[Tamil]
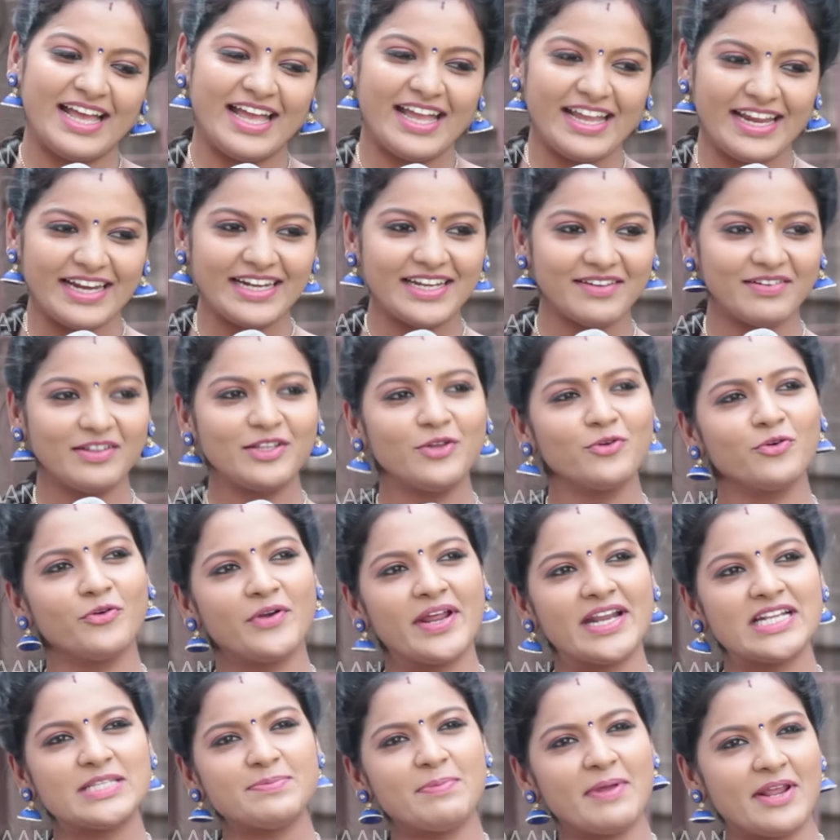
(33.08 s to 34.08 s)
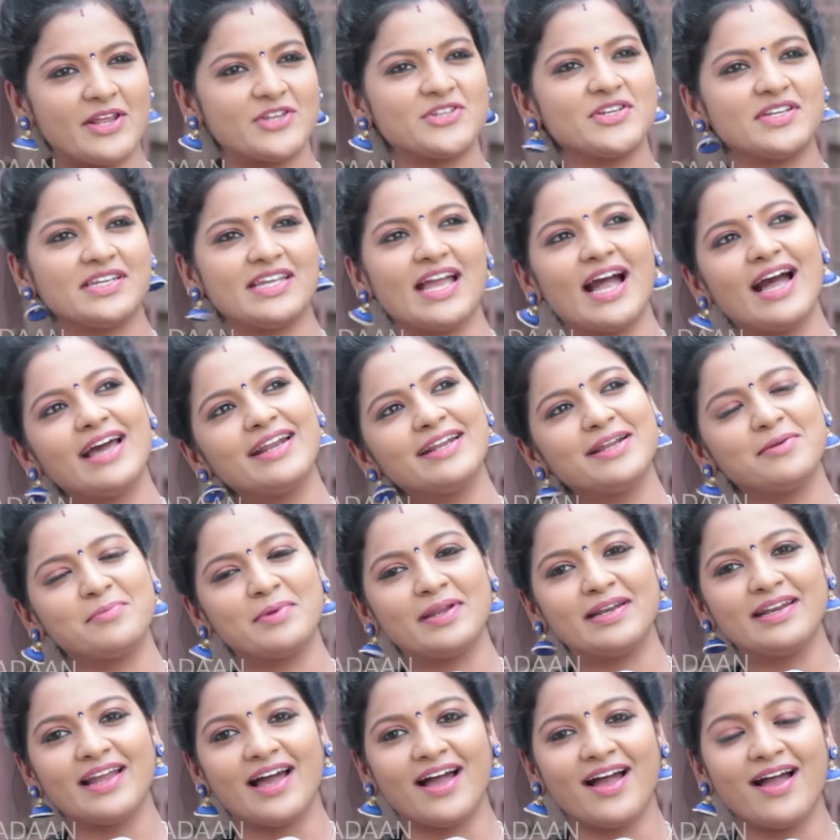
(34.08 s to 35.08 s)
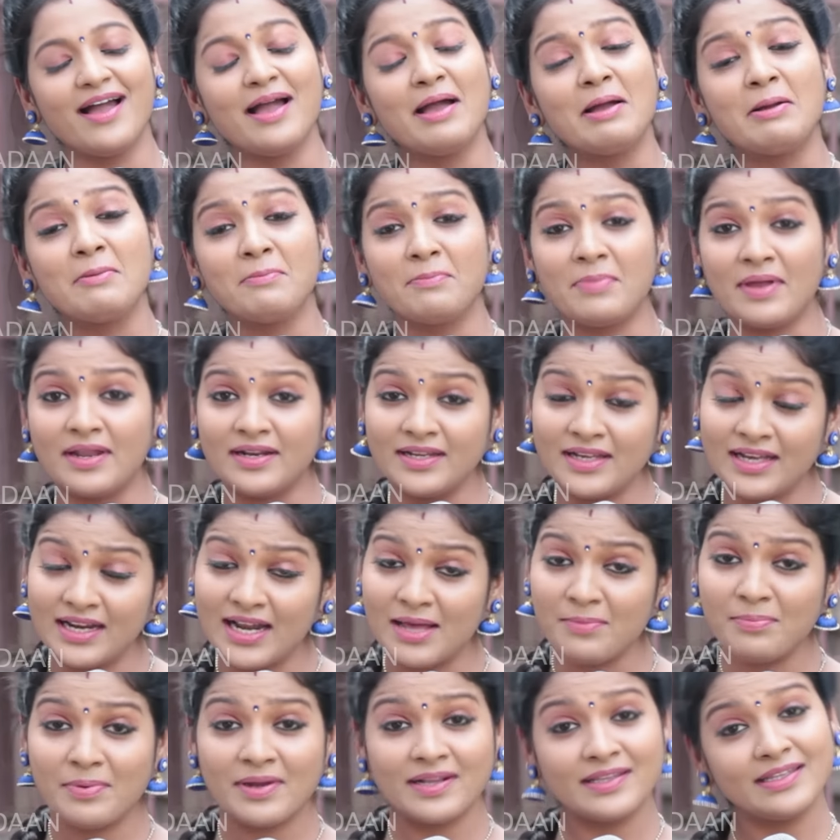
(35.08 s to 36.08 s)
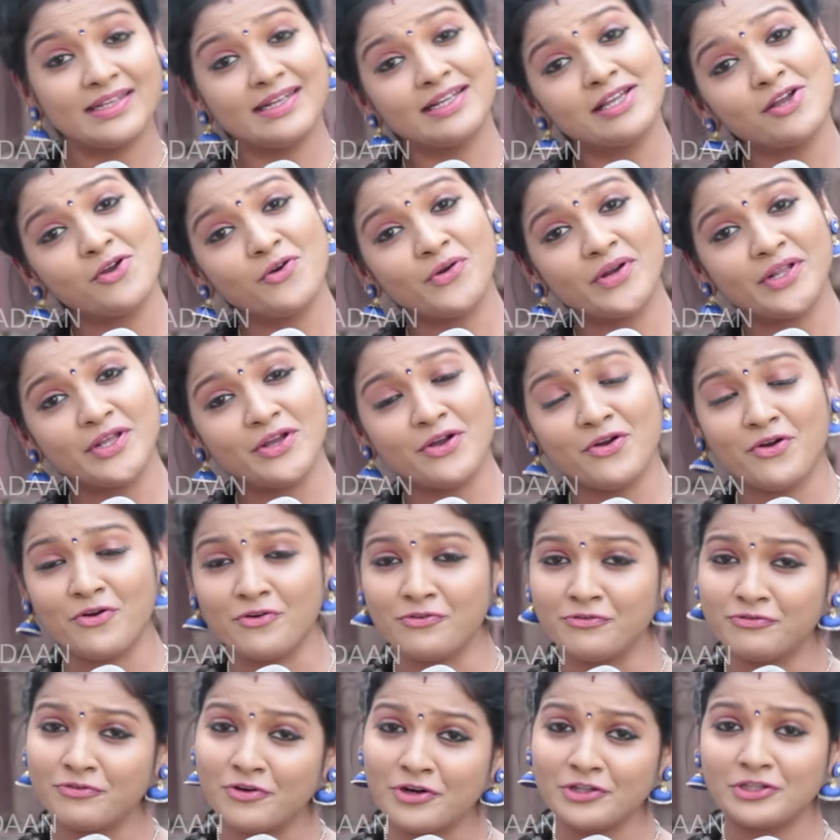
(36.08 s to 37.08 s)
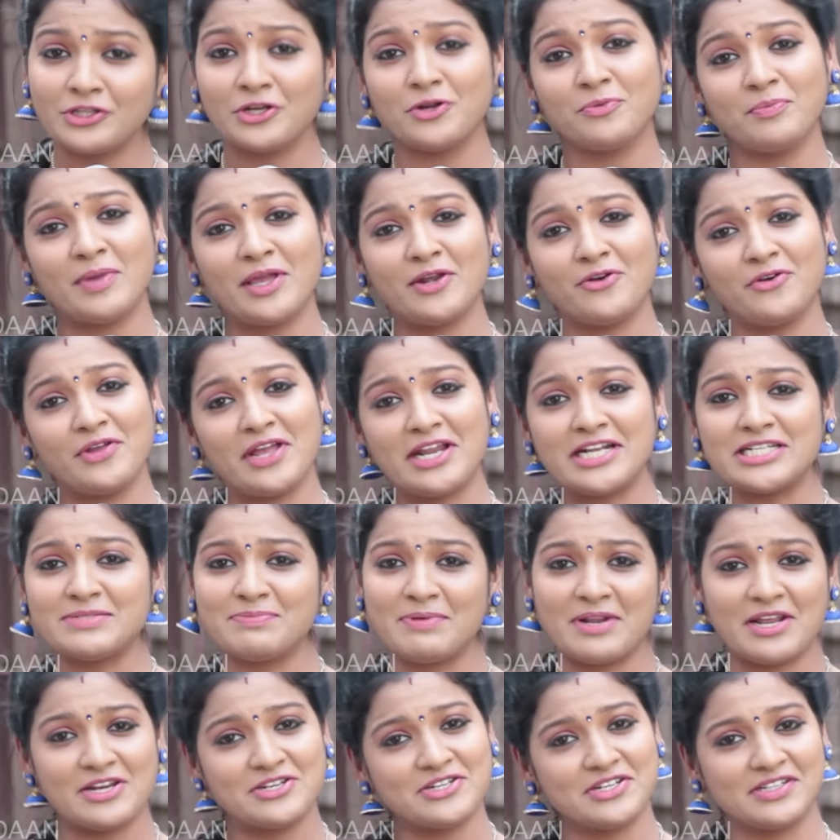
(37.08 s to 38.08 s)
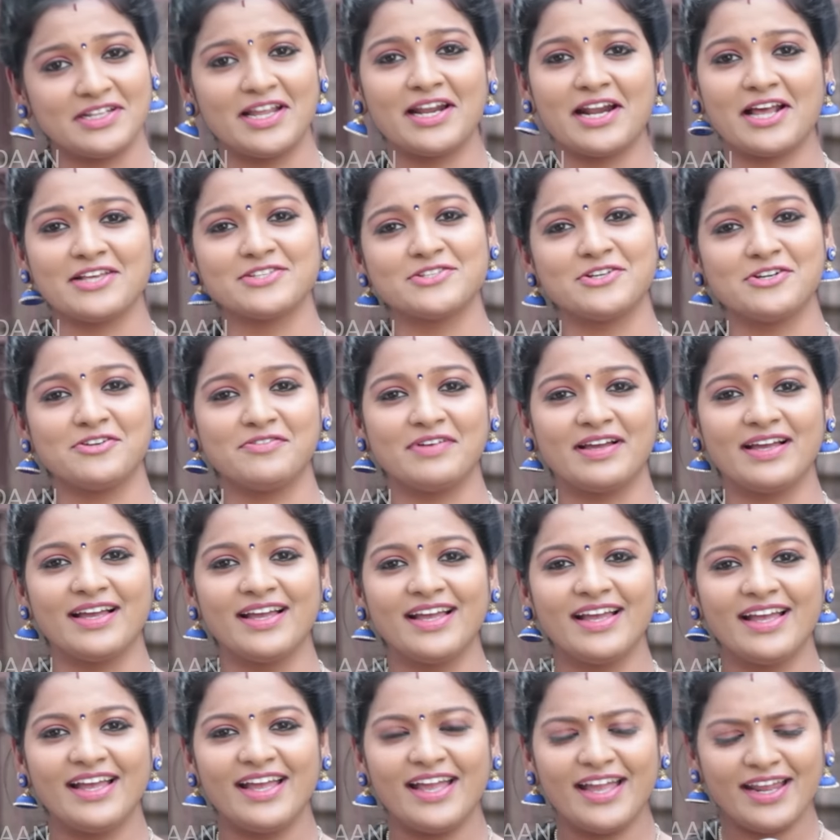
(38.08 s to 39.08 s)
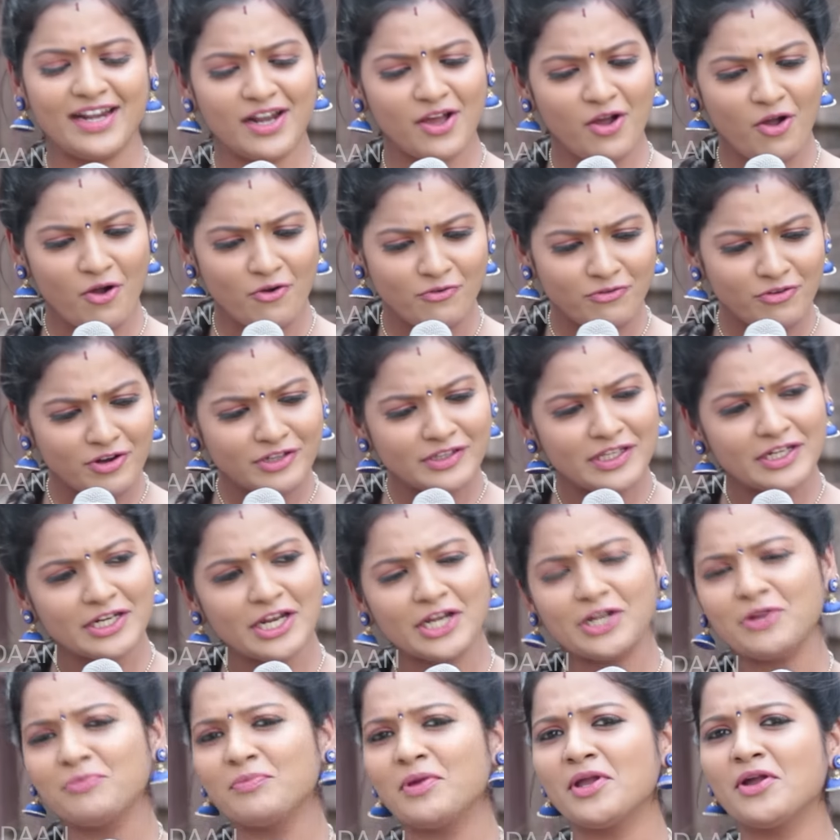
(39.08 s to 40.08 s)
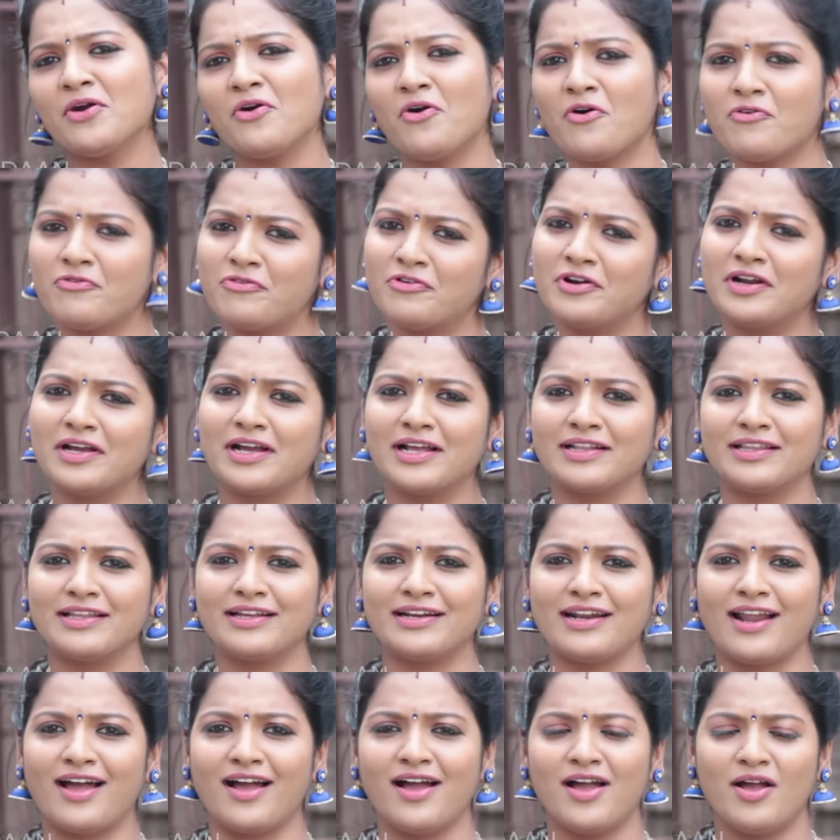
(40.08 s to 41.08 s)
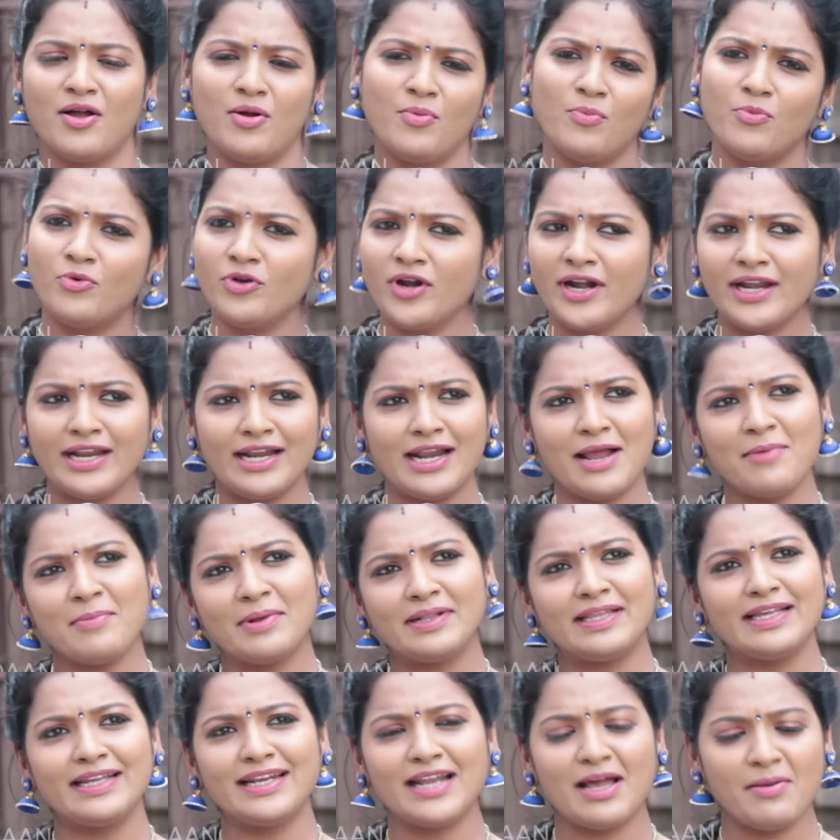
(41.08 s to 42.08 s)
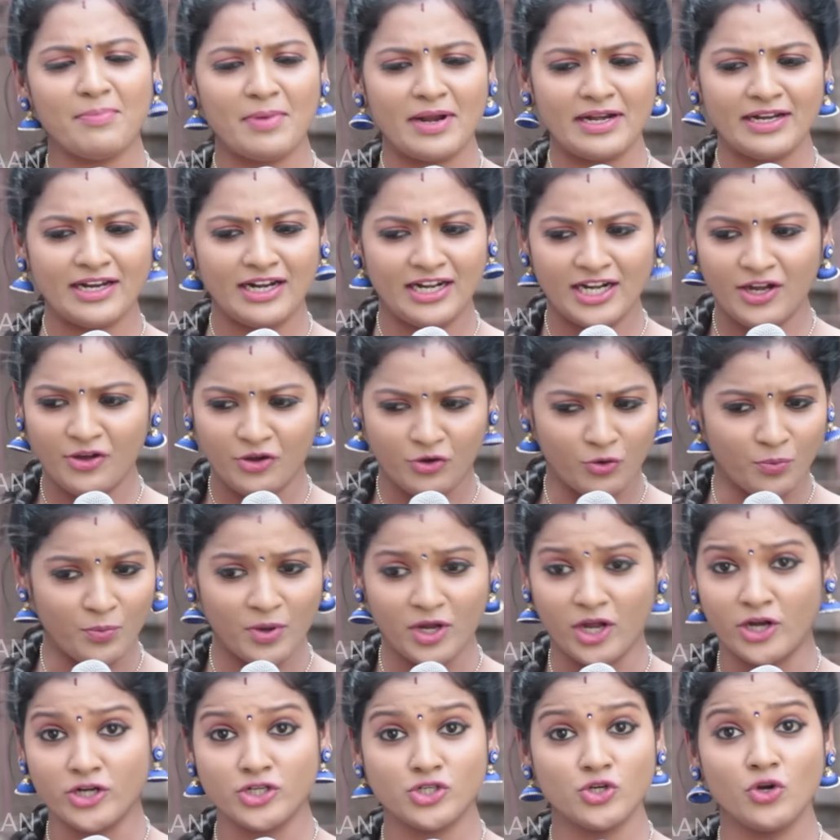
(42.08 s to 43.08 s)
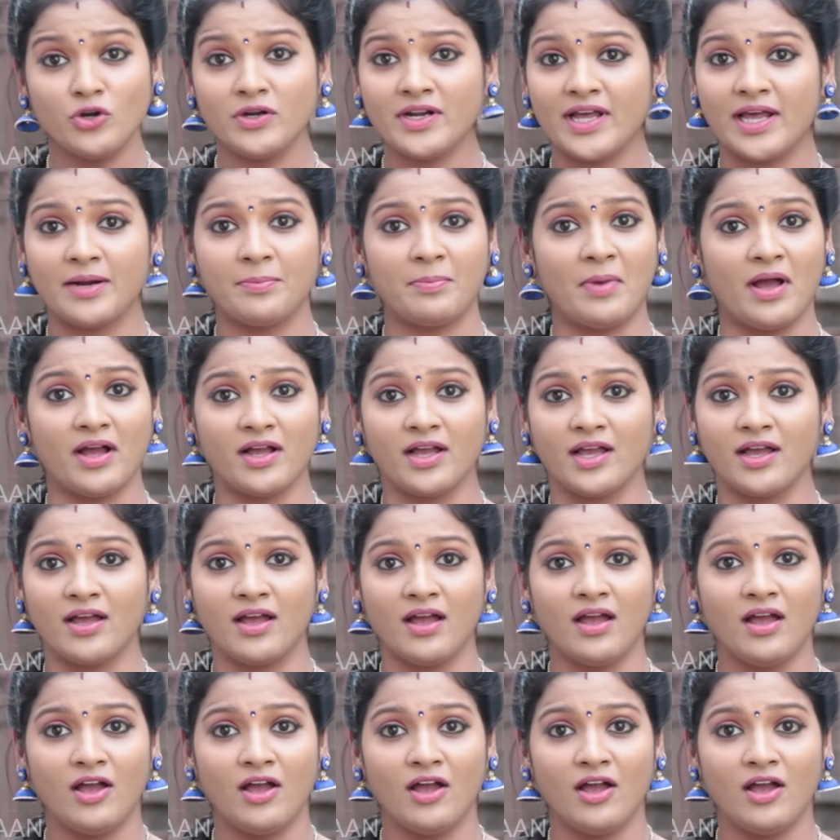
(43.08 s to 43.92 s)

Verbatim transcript: என்கிட்ட வந்து உங்களுடைய இன்ஸ்பிரேஷன் யார் அப்படின்னா பெண்களாக பிறந்திருக்கக்கூடிய ஒவ்வொருத்தருமே என்னுடைய இன்ஸ்பிரேஷன் தான் நான் சொல்லுவேன் ஏன்னா ஒவ்வொருத்தர்கிட்டயுமே ஒவ்வொன்று கற்றுக்கலாம் முன்னாடிலாம் பார்த்தீங்கன்னா பெண்கள்லாம் ரொம்ப கண்ட்ரோல்டாக இருப்பாங்க